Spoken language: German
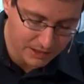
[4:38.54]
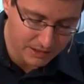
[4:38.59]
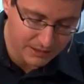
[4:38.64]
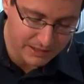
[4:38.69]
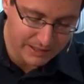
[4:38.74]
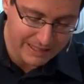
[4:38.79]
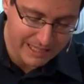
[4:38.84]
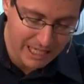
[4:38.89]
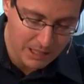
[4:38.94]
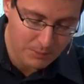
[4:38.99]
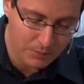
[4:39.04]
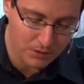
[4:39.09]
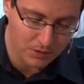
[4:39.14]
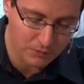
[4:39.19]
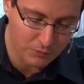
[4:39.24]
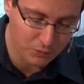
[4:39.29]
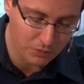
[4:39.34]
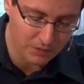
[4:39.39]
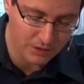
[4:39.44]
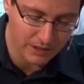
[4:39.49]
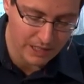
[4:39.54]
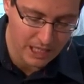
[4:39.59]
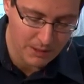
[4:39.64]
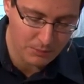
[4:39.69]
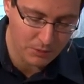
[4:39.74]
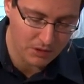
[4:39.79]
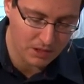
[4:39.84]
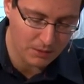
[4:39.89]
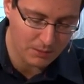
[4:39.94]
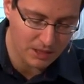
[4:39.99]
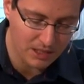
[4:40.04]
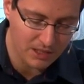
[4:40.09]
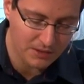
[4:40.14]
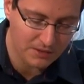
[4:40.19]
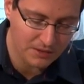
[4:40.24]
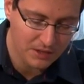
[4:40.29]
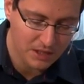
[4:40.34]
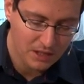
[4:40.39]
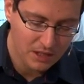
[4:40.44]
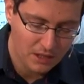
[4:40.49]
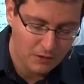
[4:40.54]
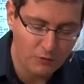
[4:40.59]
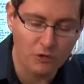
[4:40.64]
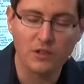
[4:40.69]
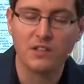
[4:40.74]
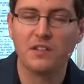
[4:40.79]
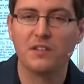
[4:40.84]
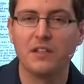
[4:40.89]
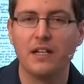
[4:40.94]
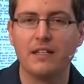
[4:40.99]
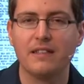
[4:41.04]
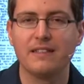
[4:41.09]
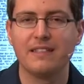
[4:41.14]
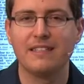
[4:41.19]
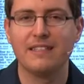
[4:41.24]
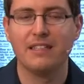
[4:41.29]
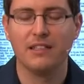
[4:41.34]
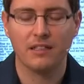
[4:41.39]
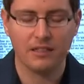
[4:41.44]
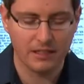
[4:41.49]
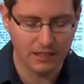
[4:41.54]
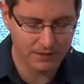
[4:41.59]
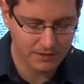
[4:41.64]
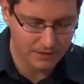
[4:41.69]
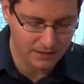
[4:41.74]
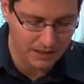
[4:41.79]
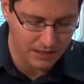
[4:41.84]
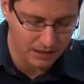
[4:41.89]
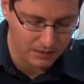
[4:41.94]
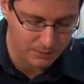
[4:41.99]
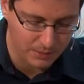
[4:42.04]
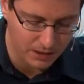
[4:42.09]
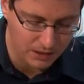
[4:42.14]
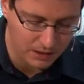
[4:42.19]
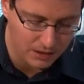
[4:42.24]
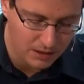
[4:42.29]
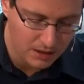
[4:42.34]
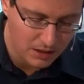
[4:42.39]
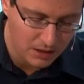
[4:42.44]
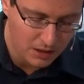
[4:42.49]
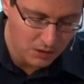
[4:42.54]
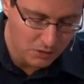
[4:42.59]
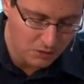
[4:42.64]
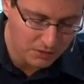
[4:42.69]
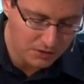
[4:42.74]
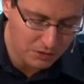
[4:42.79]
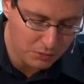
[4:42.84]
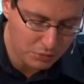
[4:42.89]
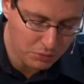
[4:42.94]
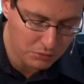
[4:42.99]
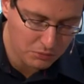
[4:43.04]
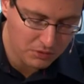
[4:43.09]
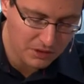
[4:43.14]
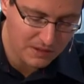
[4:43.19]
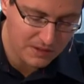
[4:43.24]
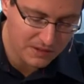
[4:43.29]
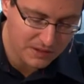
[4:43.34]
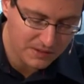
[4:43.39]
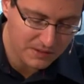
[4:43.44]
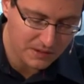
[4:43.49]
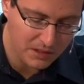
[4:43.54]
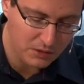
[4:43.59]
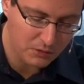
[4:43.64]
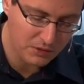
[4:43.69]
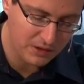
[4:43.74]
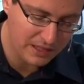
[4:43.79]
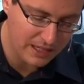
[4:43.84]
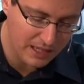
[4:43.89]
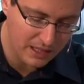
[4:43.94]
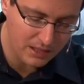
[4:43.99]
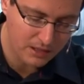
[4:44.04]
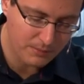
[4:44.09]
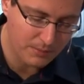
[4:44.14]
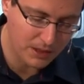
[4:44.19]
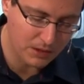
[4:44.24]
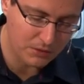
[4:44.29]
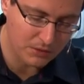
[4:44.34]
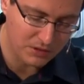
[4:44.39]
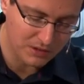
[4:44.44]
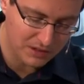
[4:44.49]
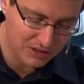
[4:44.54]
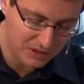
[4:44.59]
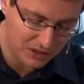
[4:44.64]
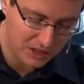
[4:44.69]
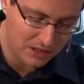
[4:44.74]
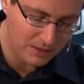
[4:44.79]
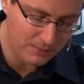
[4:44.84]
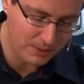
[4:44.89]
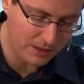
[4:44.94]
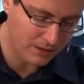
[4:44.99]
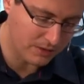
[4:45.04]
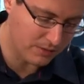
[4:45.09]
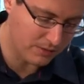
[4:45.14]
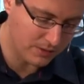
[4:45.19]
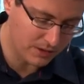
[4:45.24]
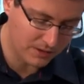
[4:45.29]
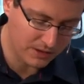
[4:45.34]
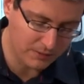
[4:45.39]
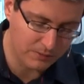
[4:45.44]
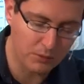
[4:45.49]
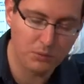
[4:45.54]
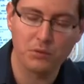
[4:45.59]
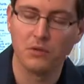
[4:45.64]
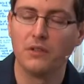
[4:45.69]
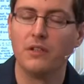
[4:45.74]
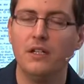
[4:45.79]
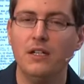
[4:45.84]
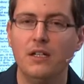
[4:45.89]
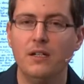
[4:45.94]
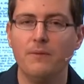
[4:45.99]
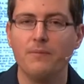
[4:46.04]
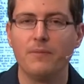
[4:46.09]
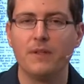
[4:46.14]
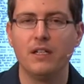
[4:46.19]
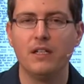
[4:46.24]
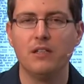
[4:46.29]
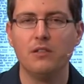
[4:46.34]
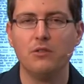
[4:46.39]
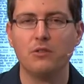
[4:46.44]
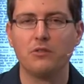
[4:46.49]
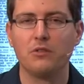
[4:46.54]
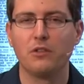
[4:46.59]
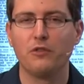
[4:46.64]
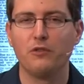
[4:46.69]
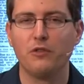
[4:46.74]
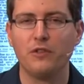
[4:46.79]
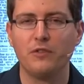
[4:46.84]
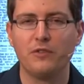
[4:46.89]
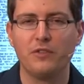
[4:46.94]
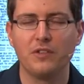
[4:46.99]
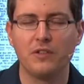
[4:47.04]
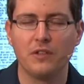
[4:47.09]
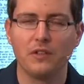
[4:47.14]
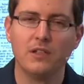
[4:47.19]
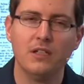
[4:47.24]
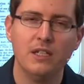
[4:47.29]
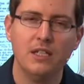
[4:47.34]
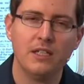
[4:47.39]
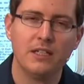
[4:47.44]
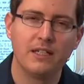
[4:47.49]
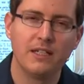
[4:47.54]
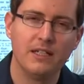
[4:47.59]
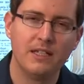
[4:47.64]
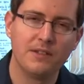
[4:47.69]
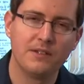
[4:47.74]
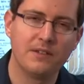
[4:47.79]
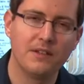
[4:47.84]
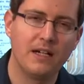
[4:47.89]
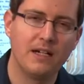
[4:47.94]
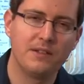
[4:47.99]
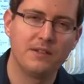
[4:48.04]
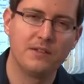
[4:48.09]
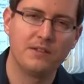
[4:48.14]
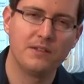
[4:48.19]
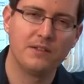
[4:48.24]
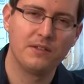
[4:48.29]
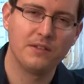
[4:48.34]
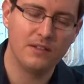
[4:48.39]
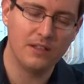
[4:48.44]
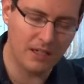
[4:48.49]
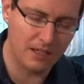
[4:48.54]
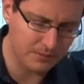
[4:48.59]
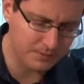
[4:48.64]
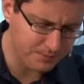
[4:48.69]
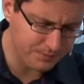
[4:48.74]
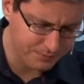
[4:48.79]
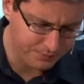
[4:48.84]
die in Hebron wohnten. Hebron aber hieß vor Zeiten Kiriat Arba. Und sie schlugen Sesai und Achiman und Talmai, das haben wir schon in Josua 15 gelesen, als der